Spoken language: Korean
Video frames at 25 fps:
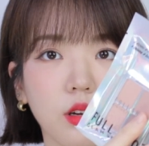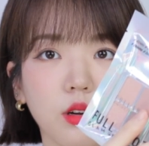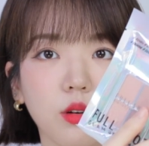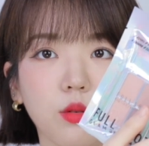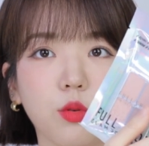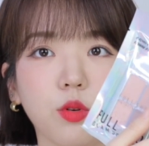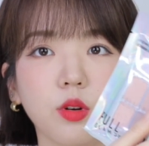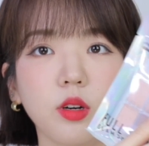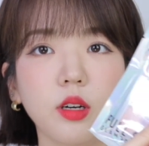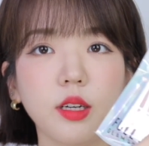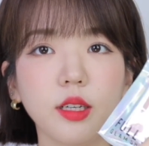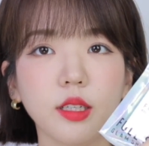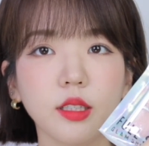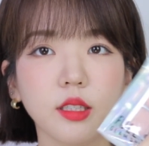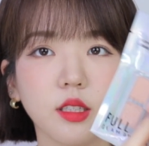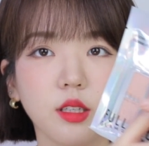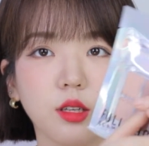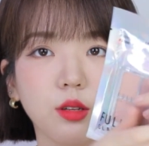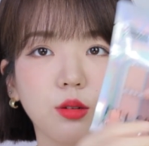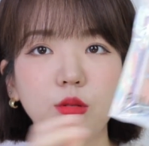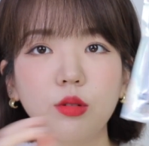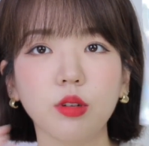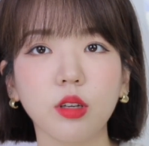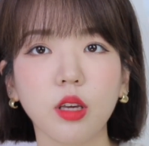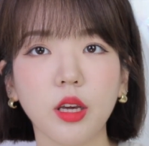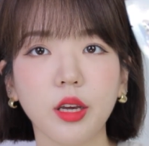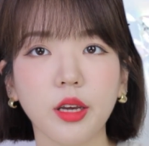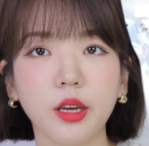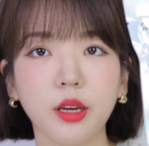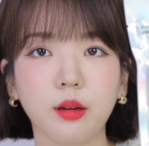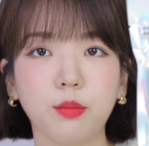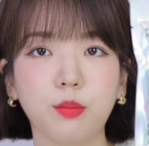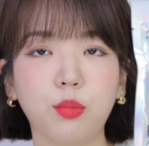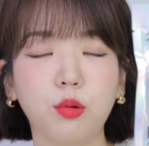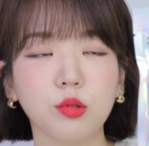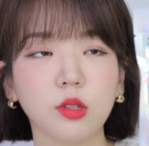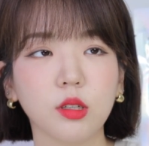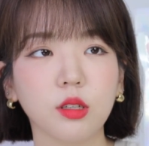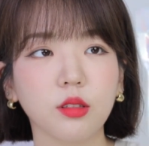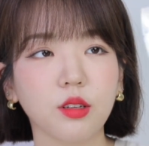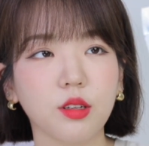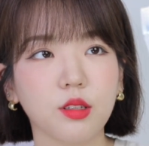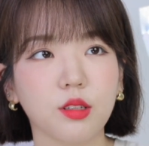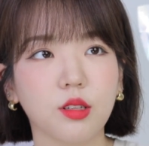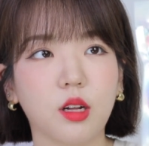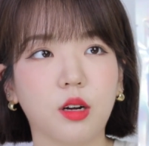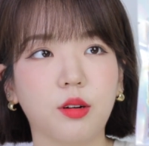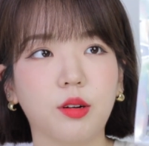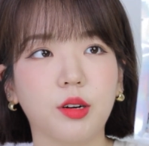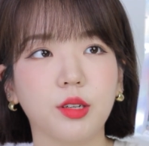원래는 이렇게
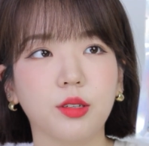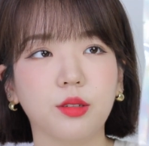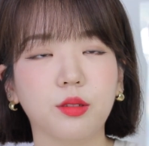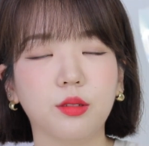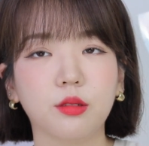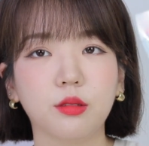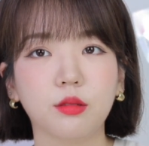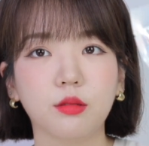포장돼서 나와요.